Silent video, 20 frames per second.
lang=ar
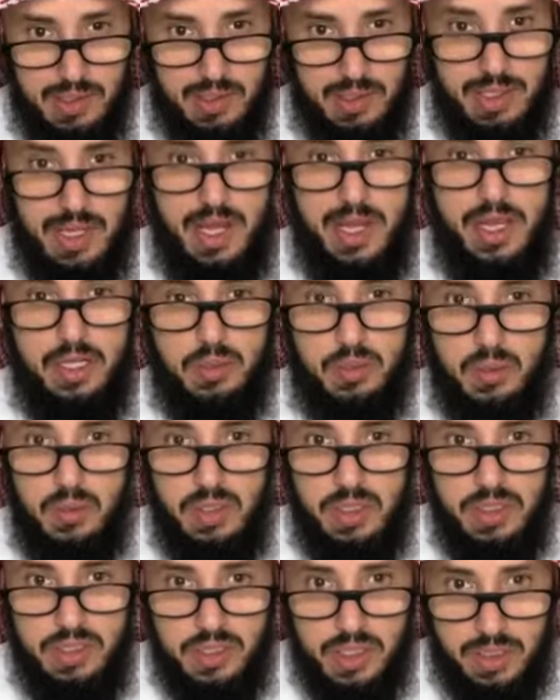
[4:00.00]
لا يدخل
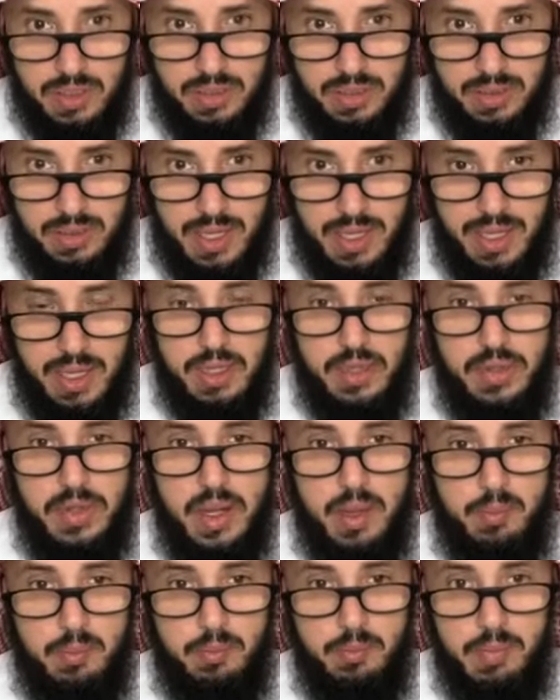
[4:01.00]
الجنة
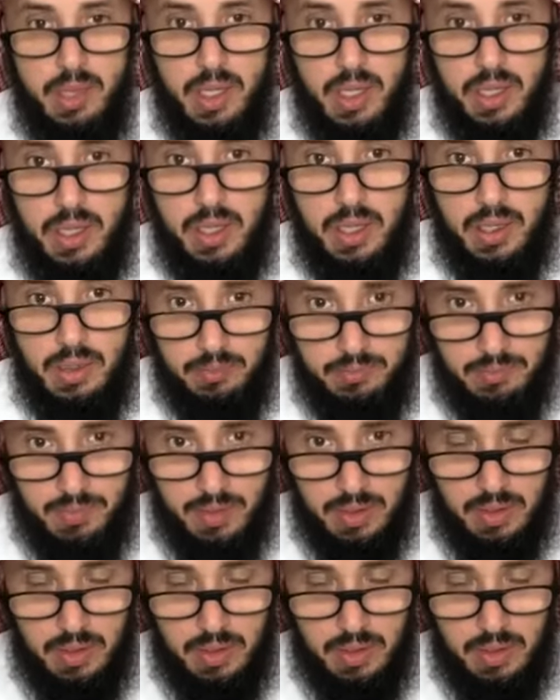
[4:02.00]
نمام